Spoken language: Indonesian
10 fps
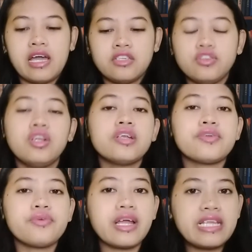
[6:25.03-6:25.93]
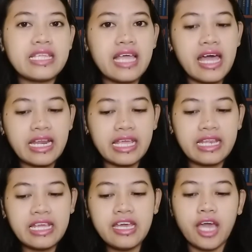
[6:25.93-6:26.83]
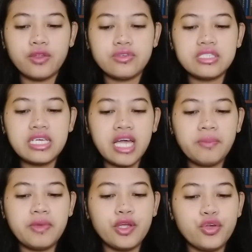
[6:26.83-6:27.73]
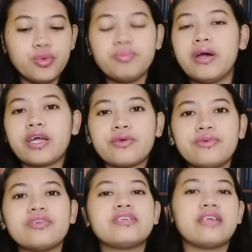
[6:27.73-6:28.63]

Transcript: Judul renungan kita hari ini yaitu sikap hidup baru